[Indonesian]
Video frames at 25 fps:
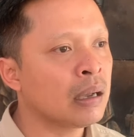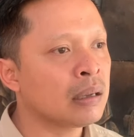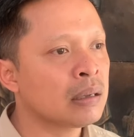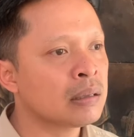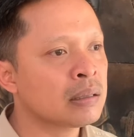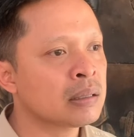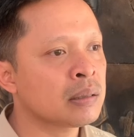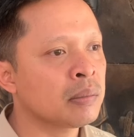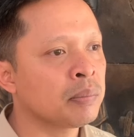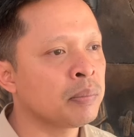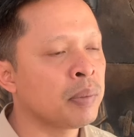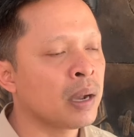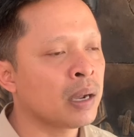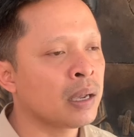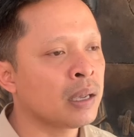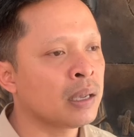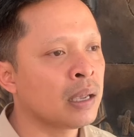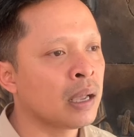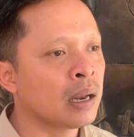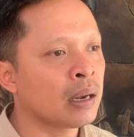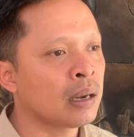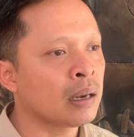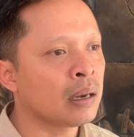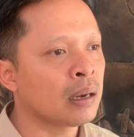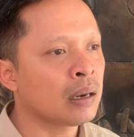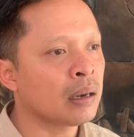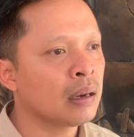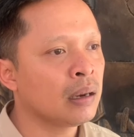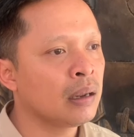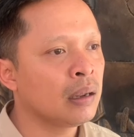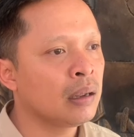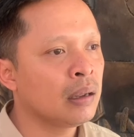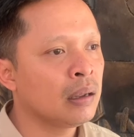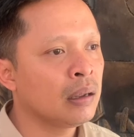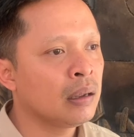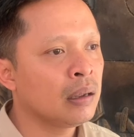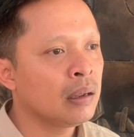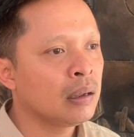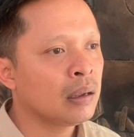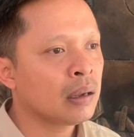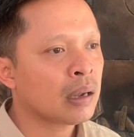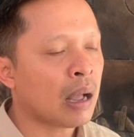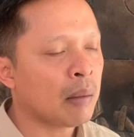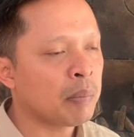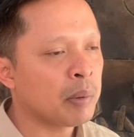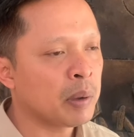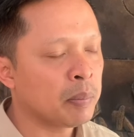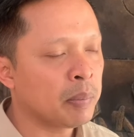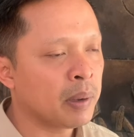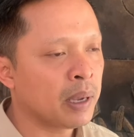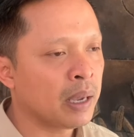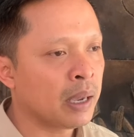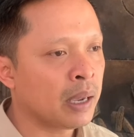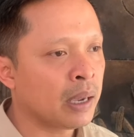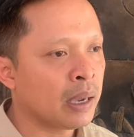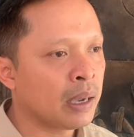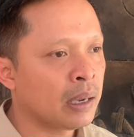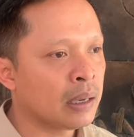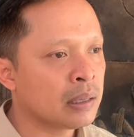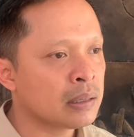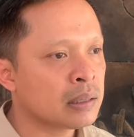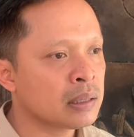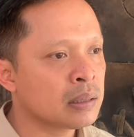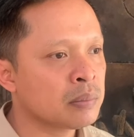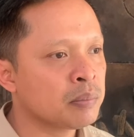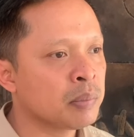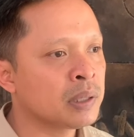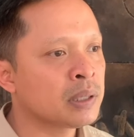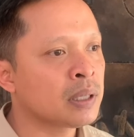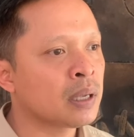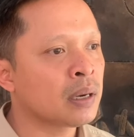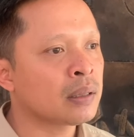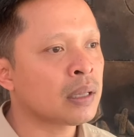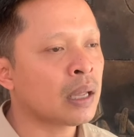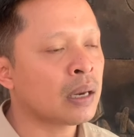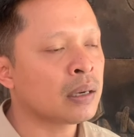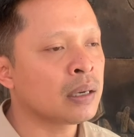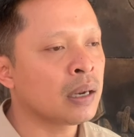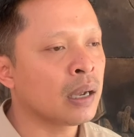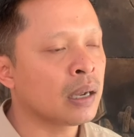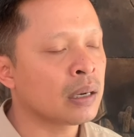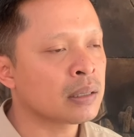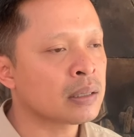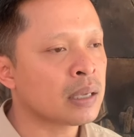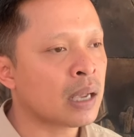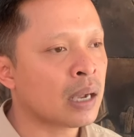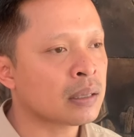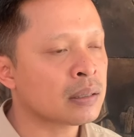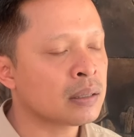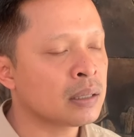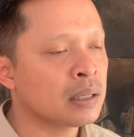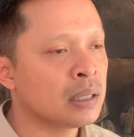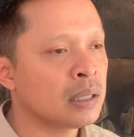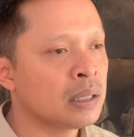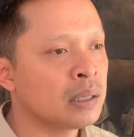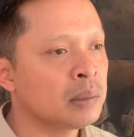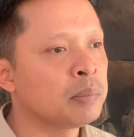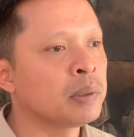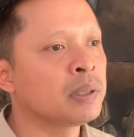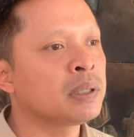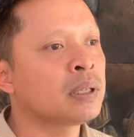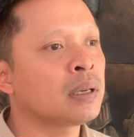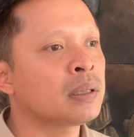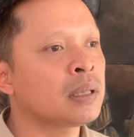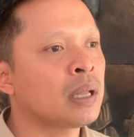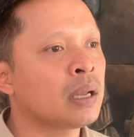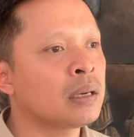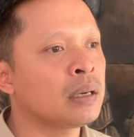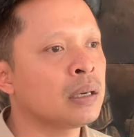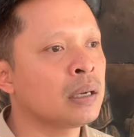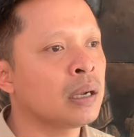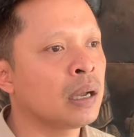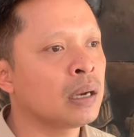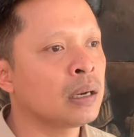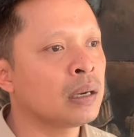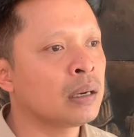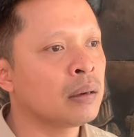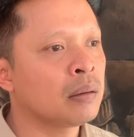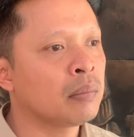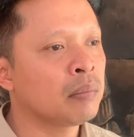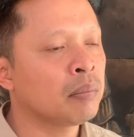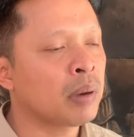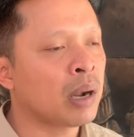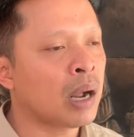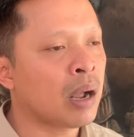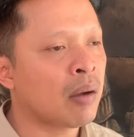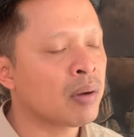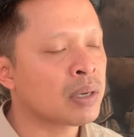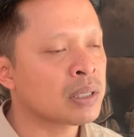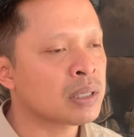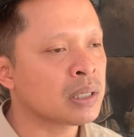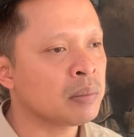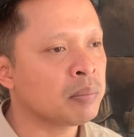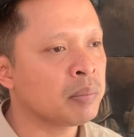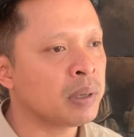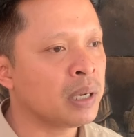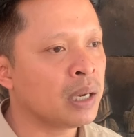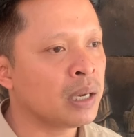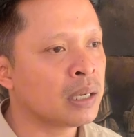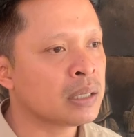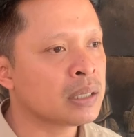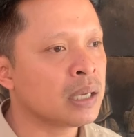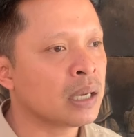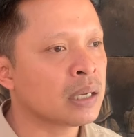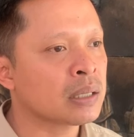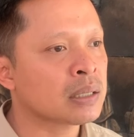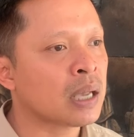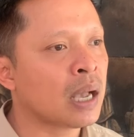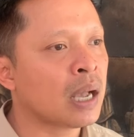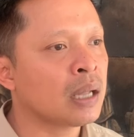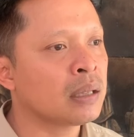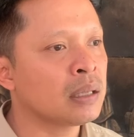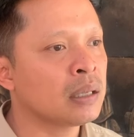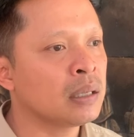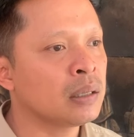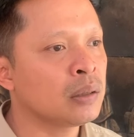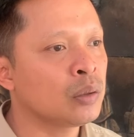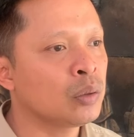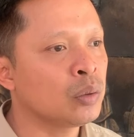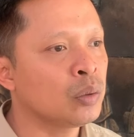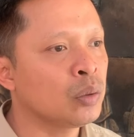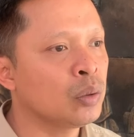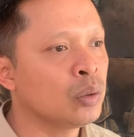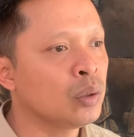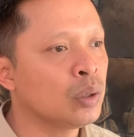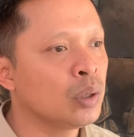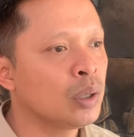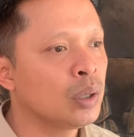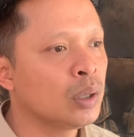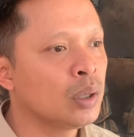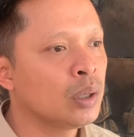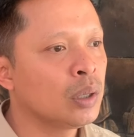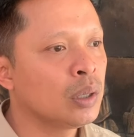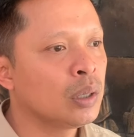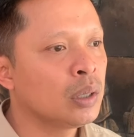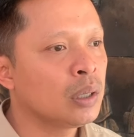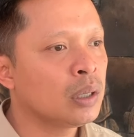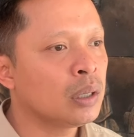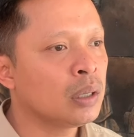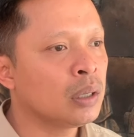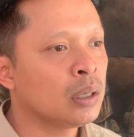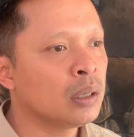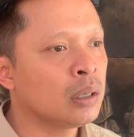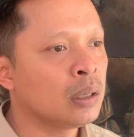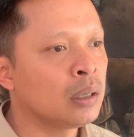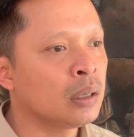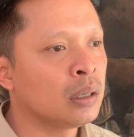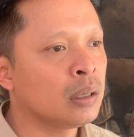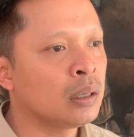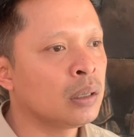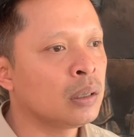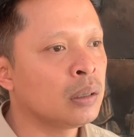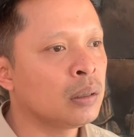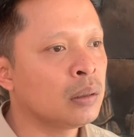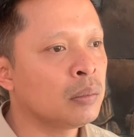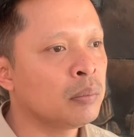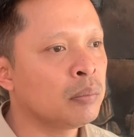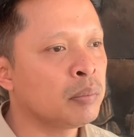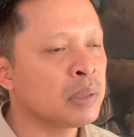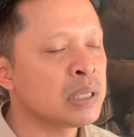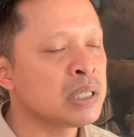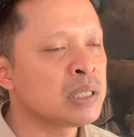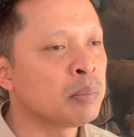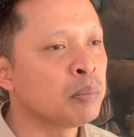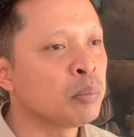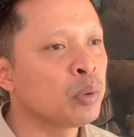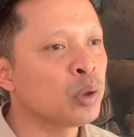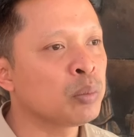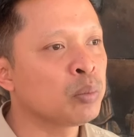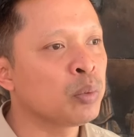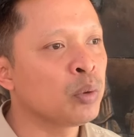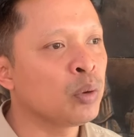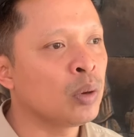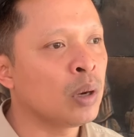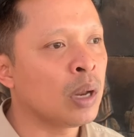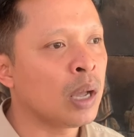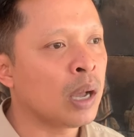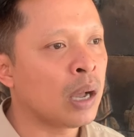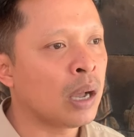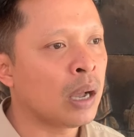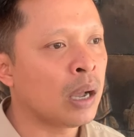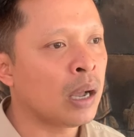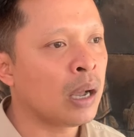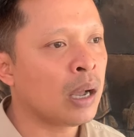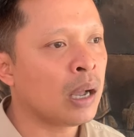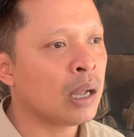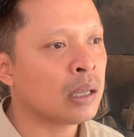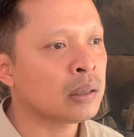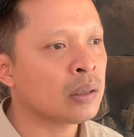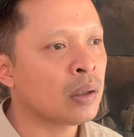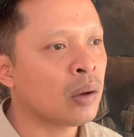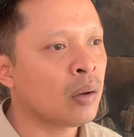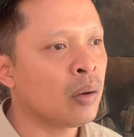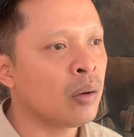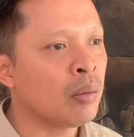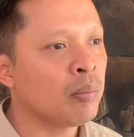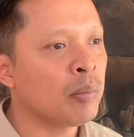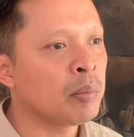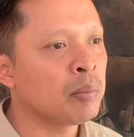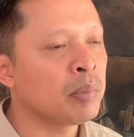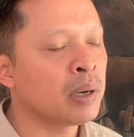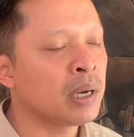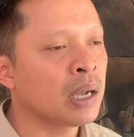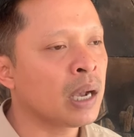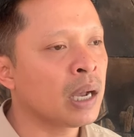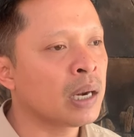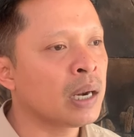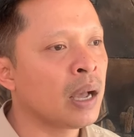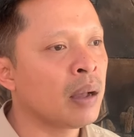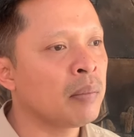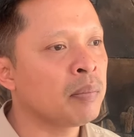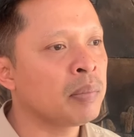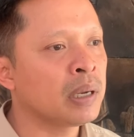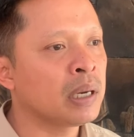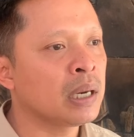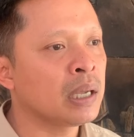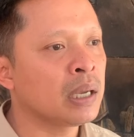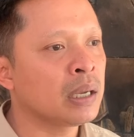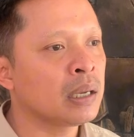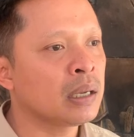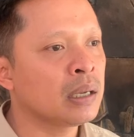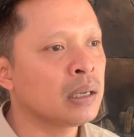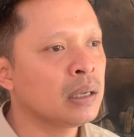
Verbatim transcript: Sebagian KPPS beserta dengan saksi beserta dengan pengawas TPS yang saat itu Eh, menjemput bola atau memberikan hak pilih